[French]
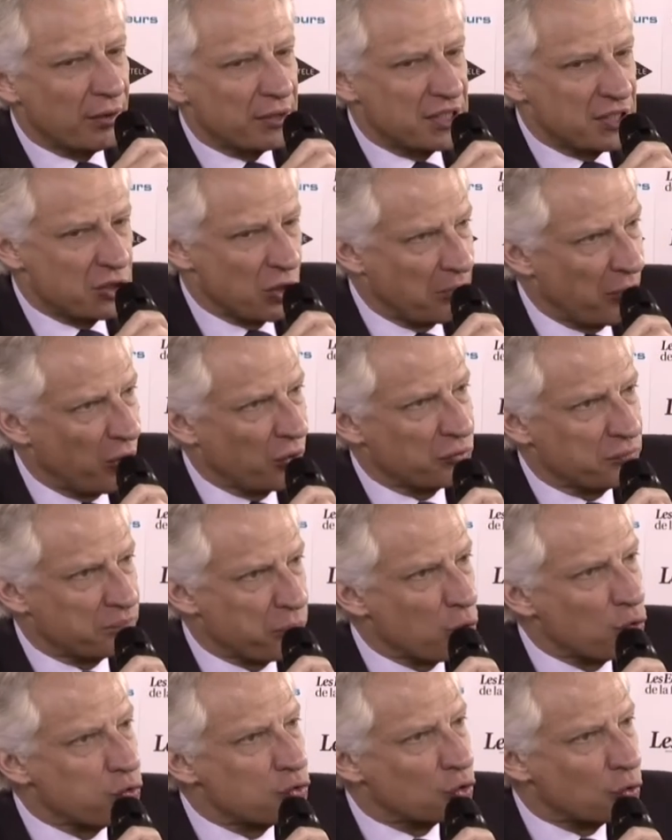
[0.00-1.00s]
euh, qui demande
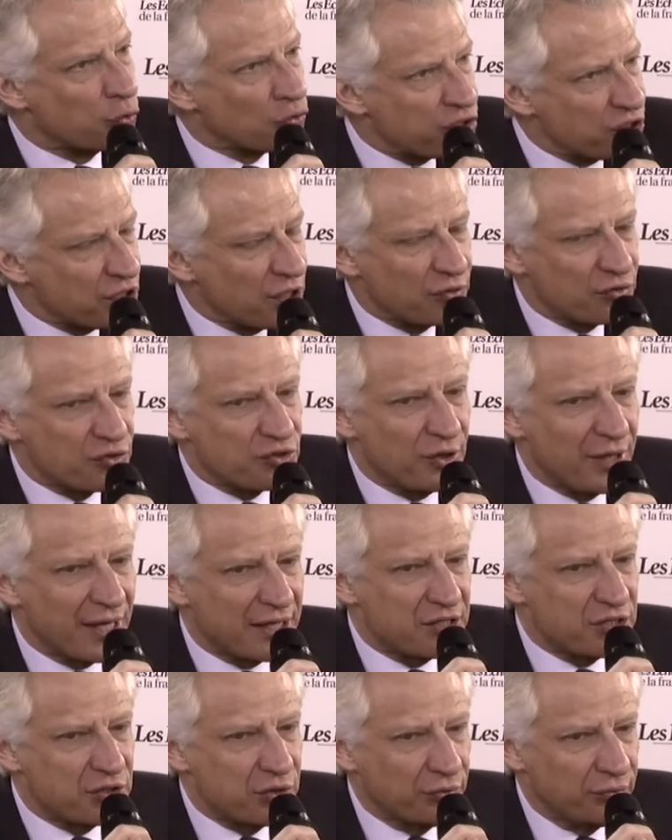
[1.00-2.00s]
beaucoup de constance dans
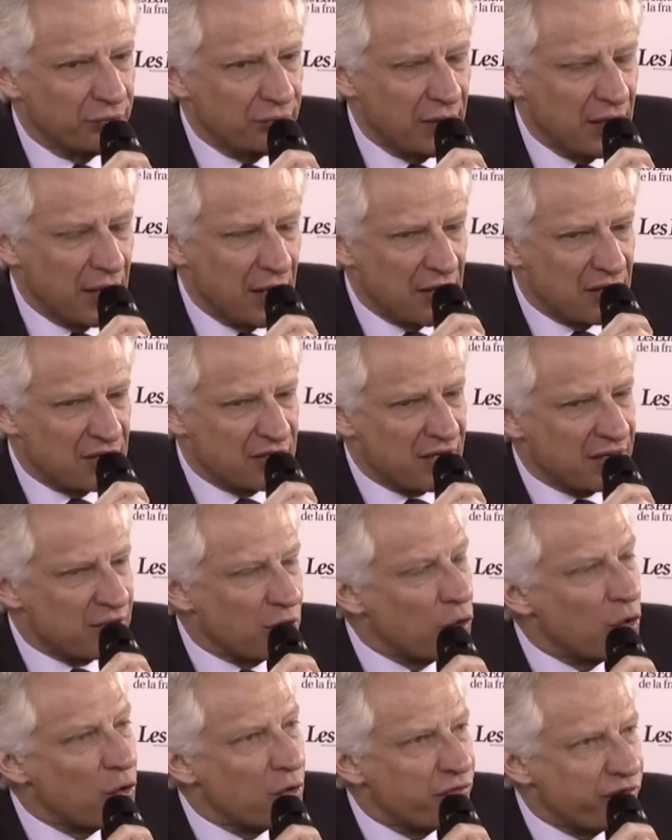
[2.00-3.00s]
l'action,
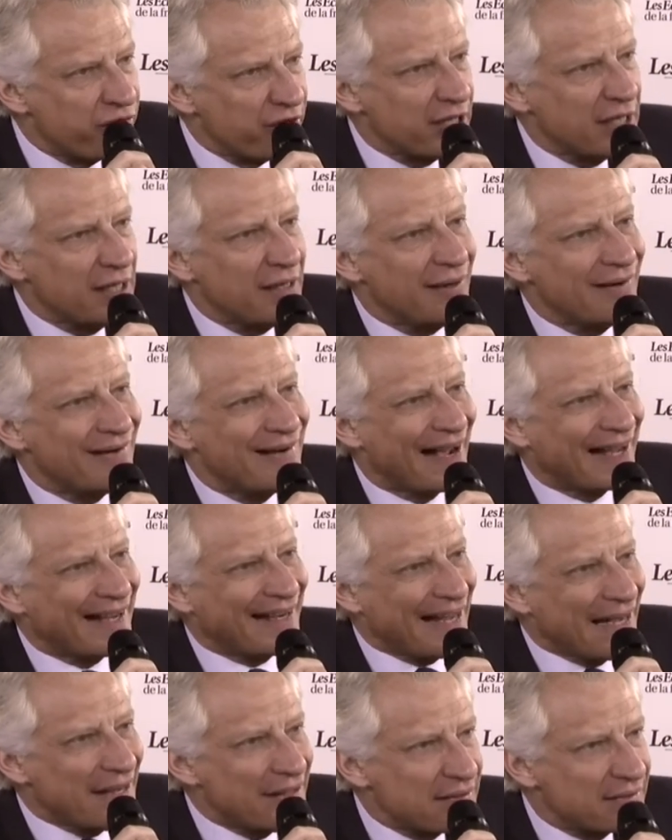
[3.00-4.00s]
c'est de lever la
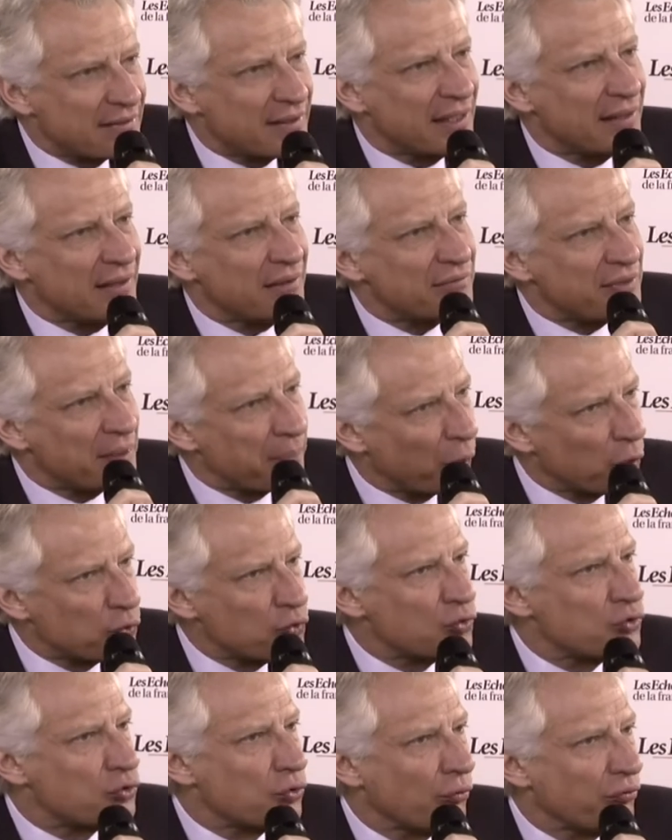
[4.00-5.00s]
qualité des
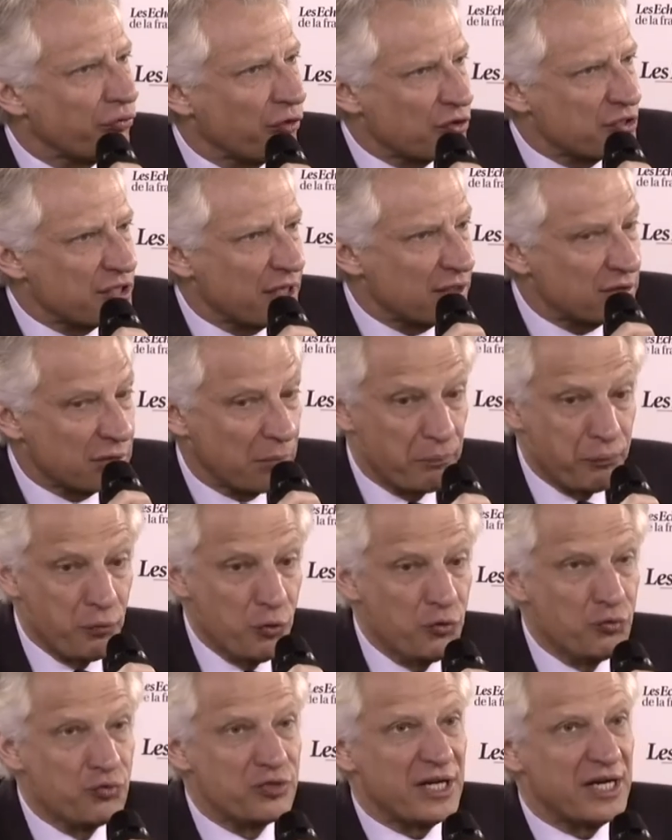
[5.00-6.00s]
productions françaises.
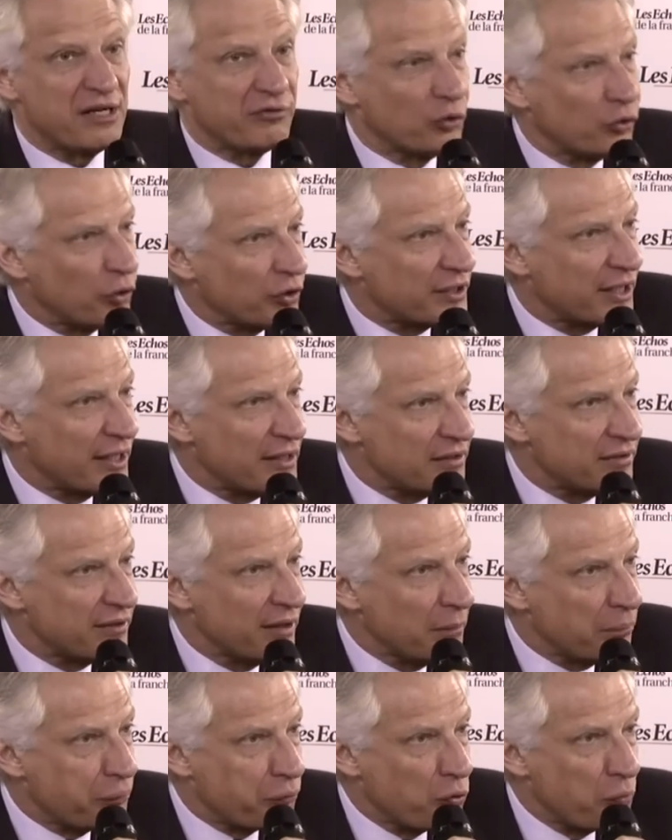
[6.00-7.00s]
Plus nous élèverons notre
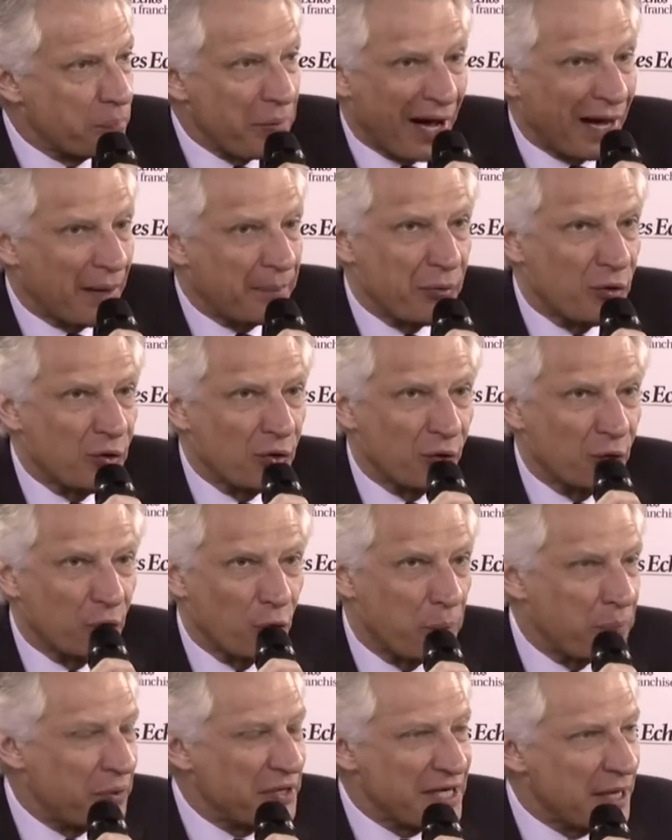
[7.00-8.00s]
qualité, plus par rapport
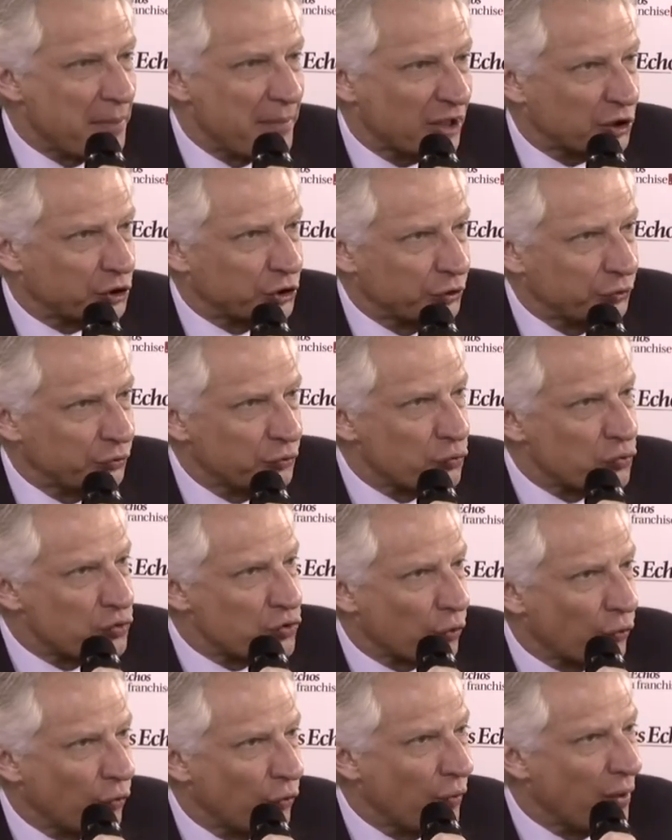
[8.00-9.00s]
aux pays émergents,
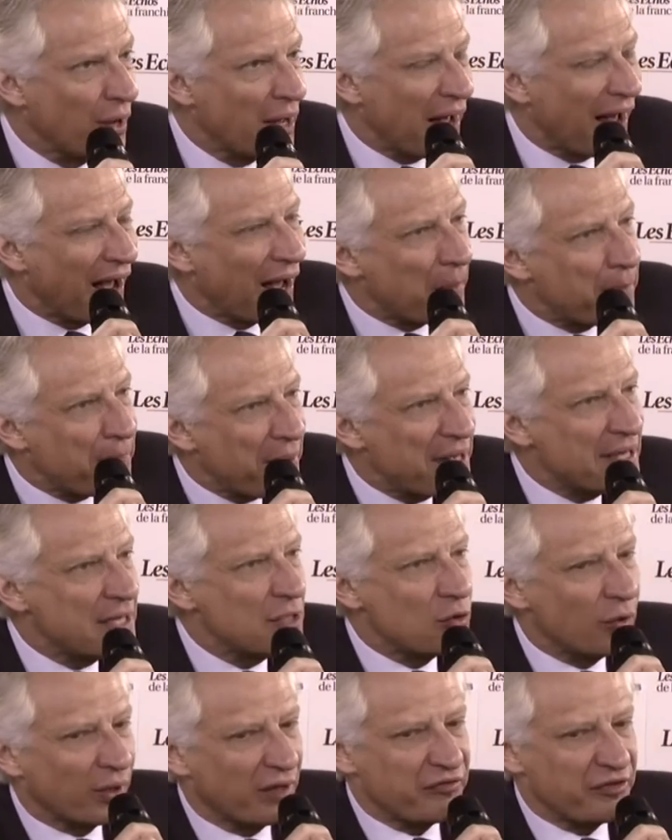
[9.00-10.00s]
nous serons un
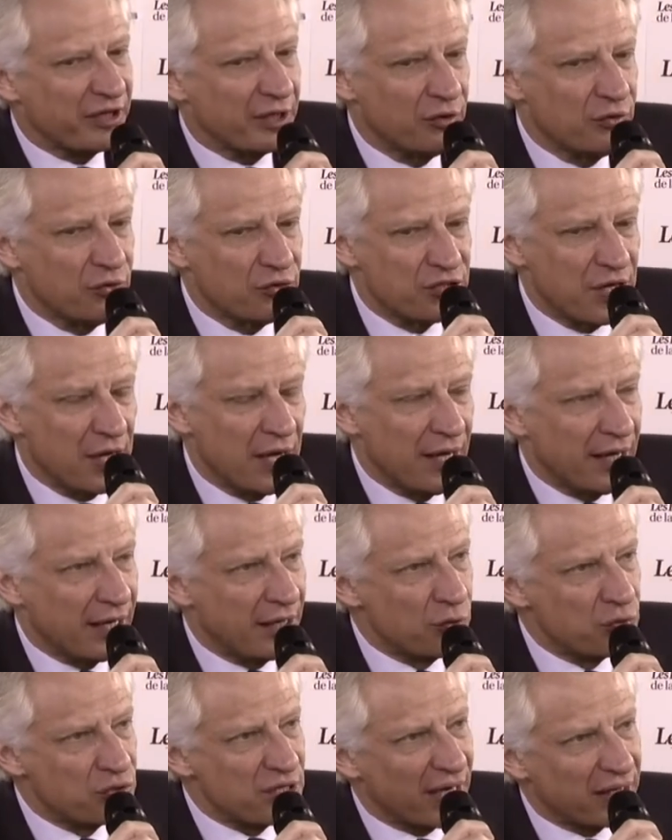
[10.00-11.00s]
pays de référence
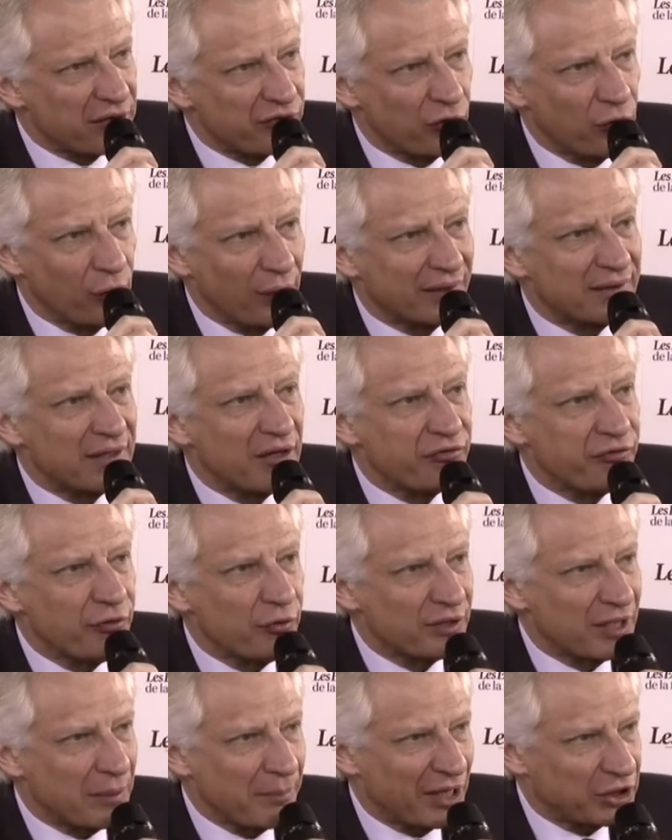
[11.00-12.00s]
et nous arriverons à
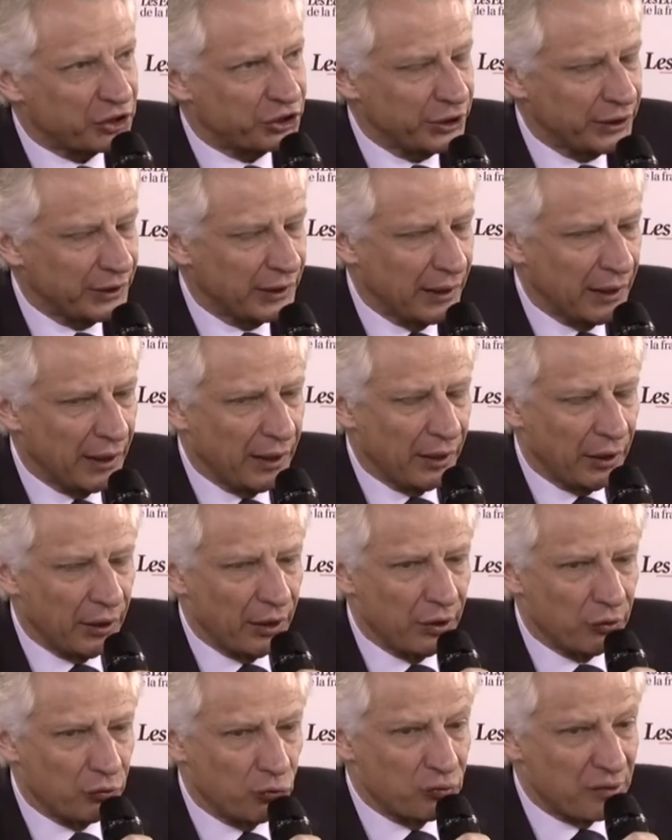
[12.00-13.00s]
défendre des marchés
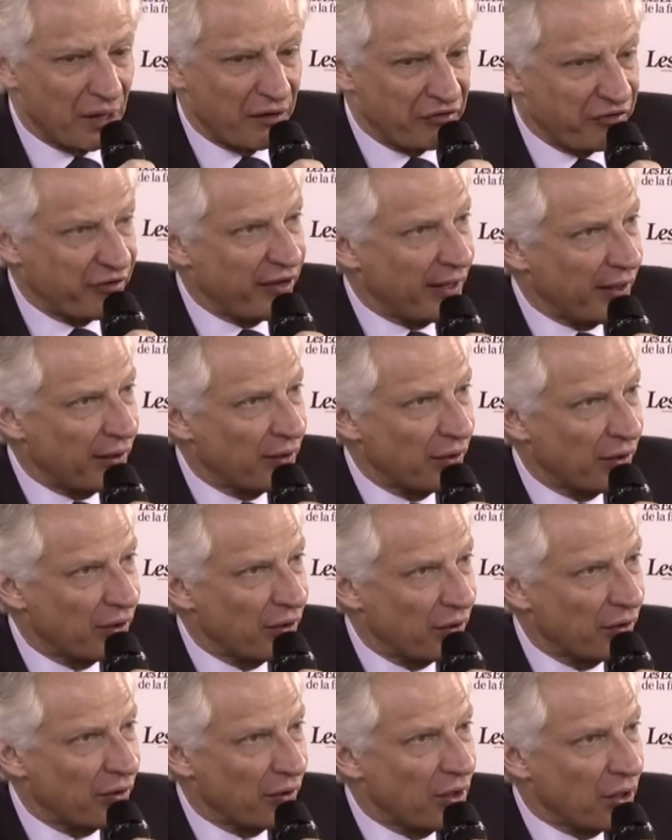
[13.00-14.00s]
euh, tout à
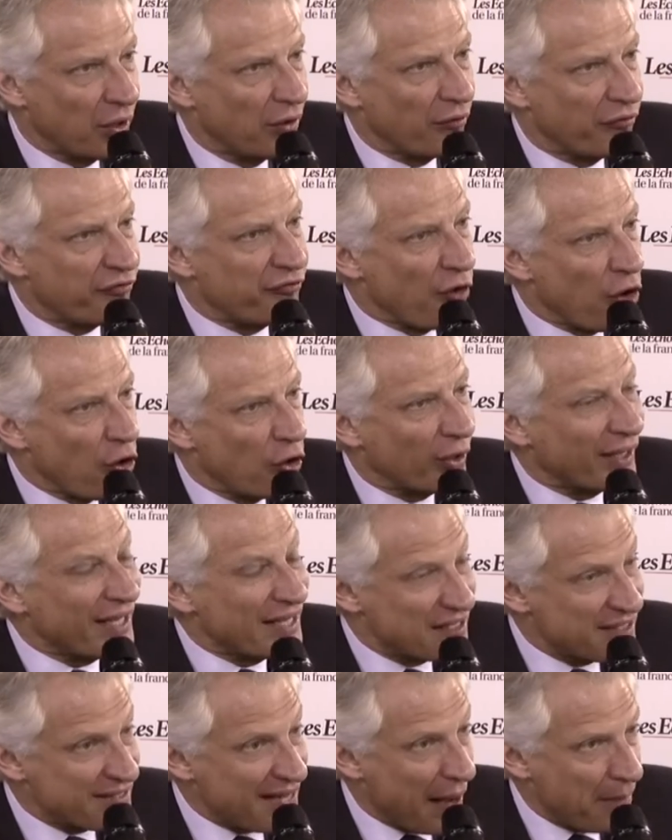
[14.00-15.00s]
fait
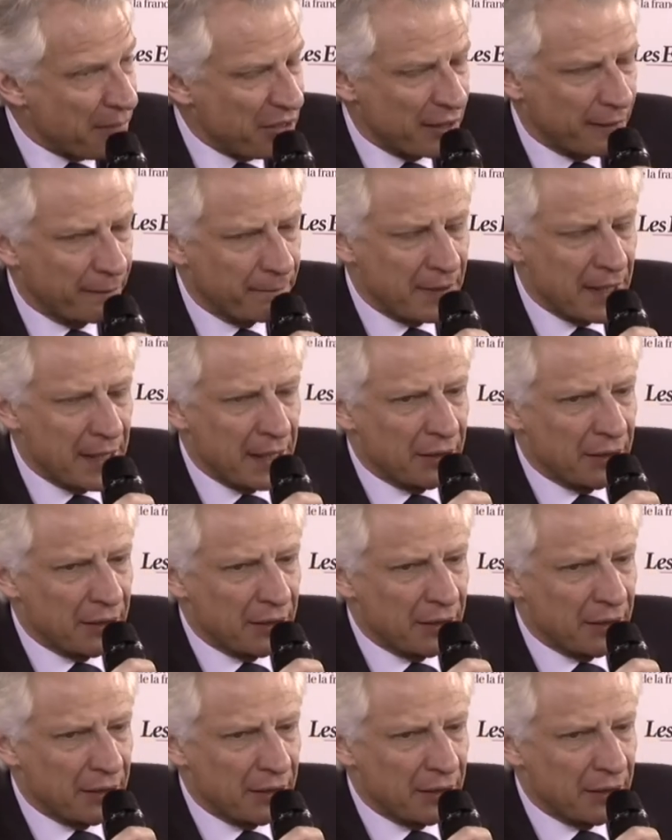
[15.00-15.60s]
forts et stables.